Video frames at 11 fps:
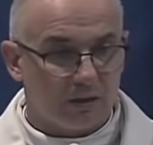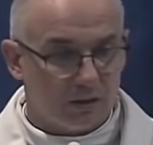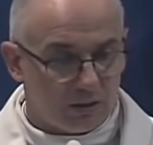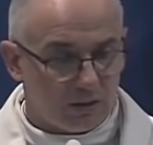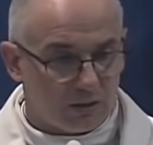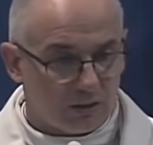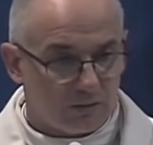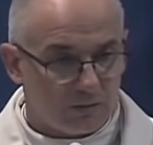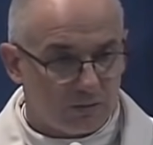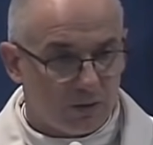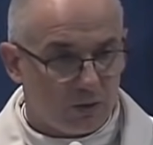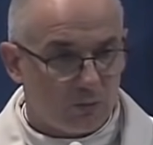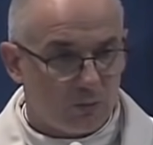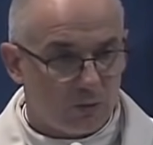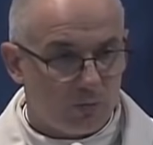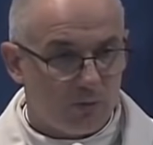e, mają
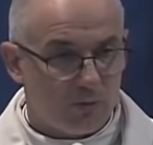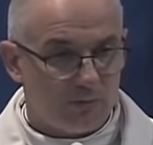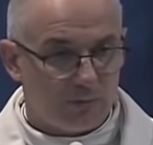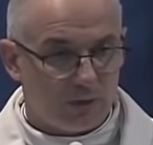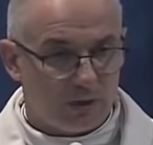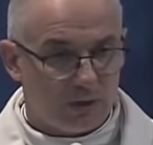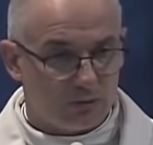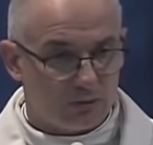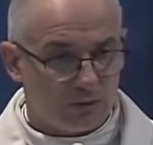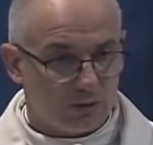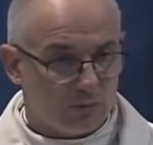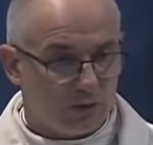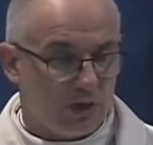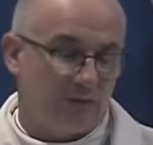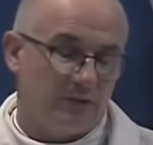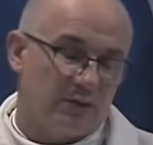problem, ale tutaj
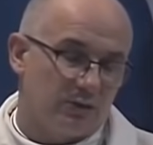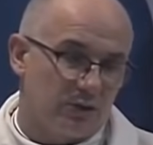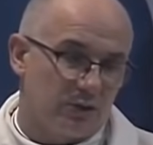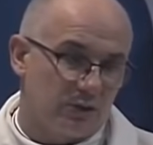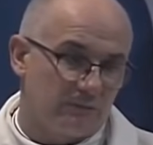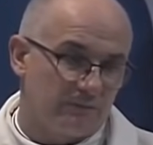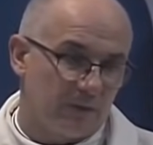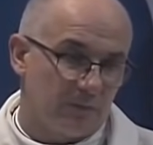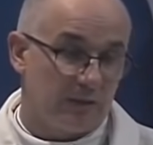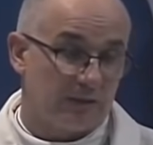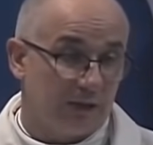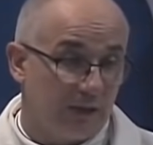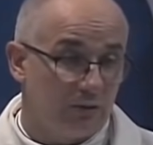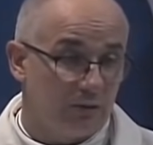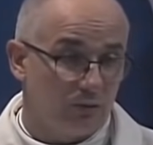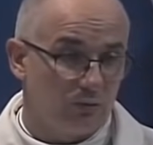pojawia się
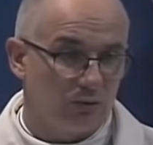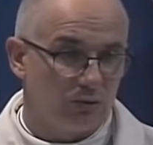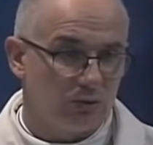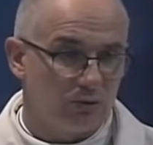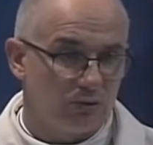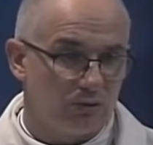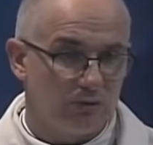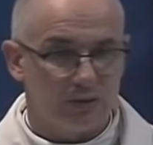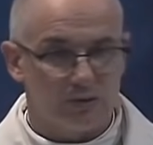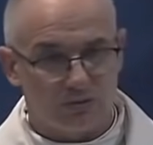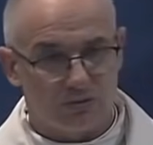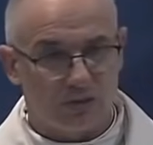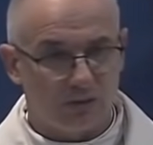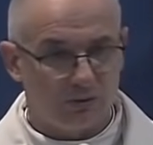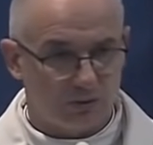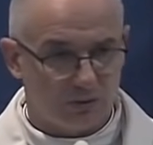batalion młodych ludzi, więc
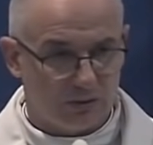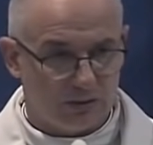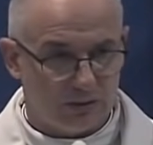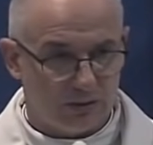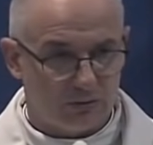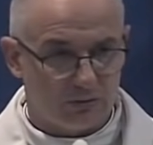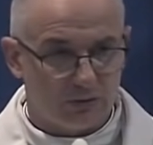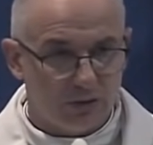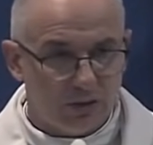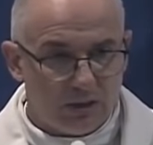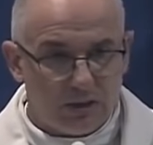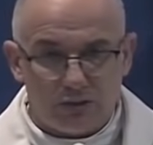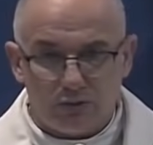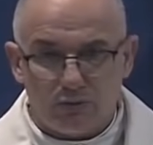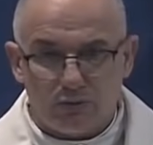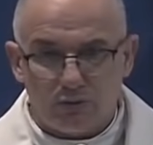rzucają ich do ataku. Ale ci
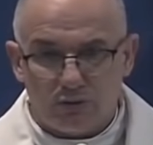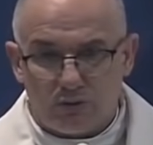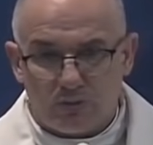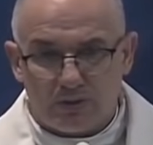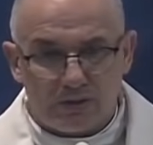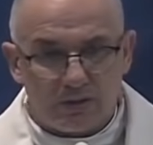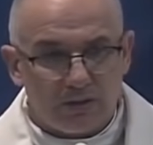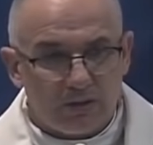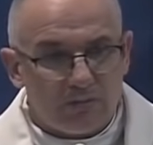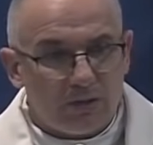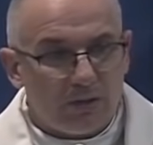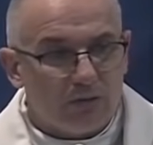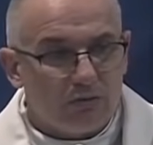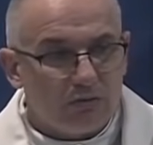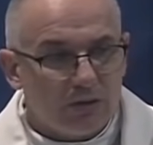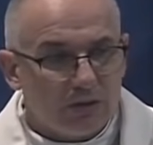młodzi chłopcy
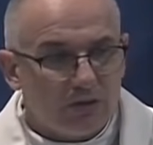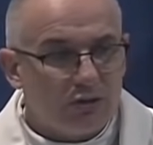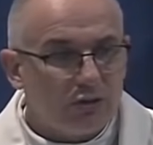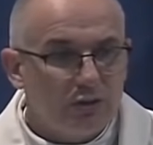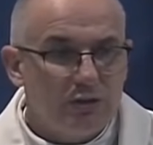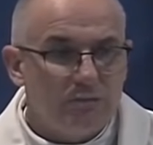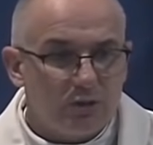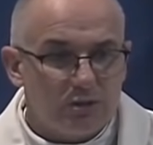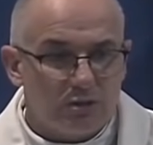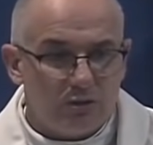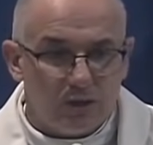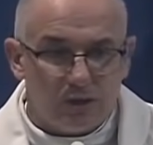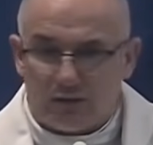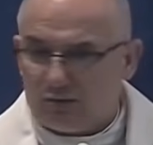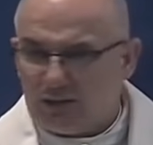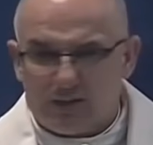mają trzy dni
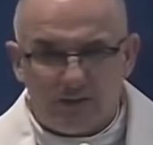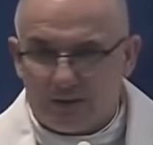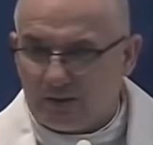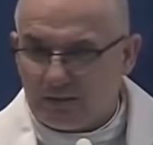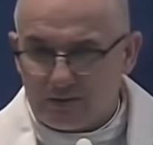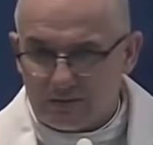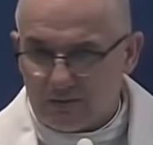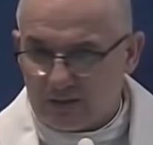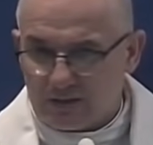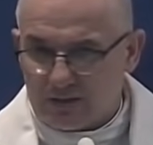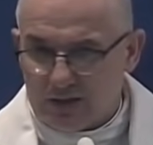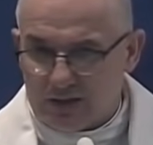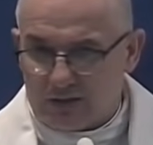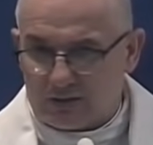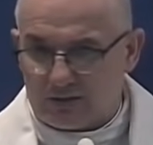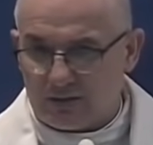przeszkolenia, oni nawet nie wiedzą jak
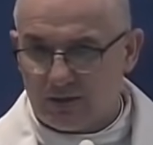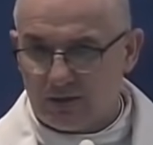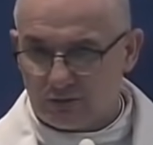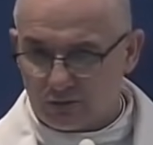strzelać. To